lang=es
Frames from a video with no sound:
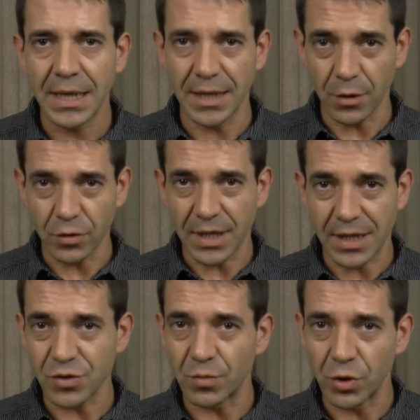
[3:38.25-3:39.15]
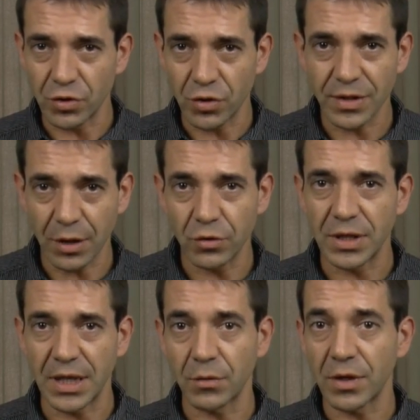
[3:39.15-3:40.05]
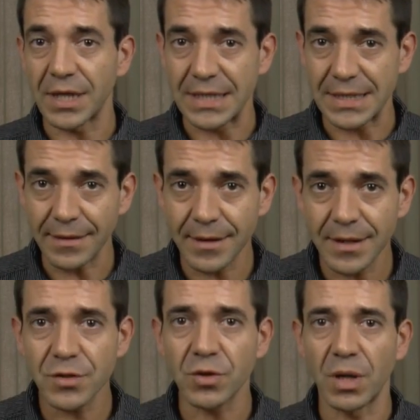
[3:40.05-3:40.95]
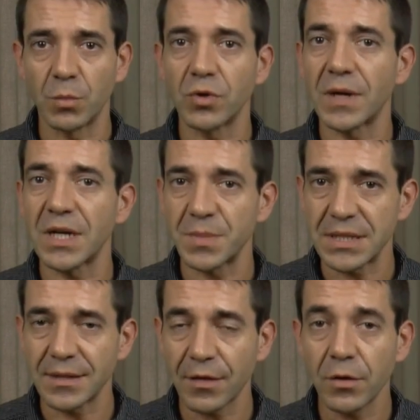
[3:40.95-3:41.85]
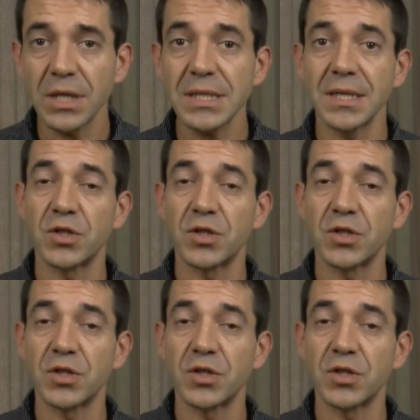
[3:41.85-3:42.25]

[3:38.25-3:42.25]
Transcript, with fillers: Ahí encontrarás un montón de contenido interesante sobre el mundo de las presentaciones